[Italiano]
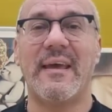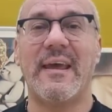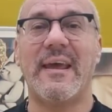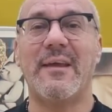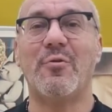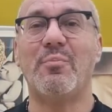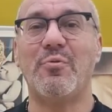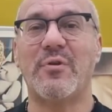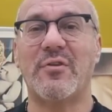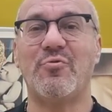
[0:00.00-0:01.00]
e, e non
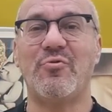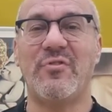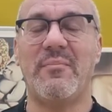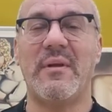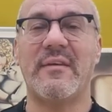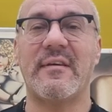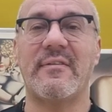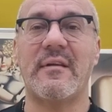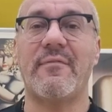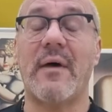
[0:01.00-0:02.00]
più raggiungibile
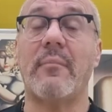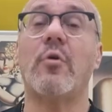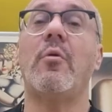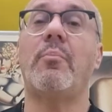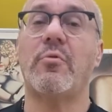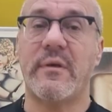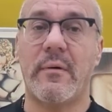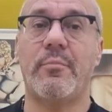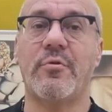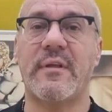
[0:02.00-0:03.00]
senza il farmaco
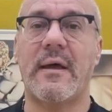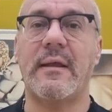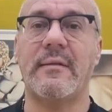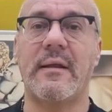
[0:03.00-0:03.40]
poteva portare a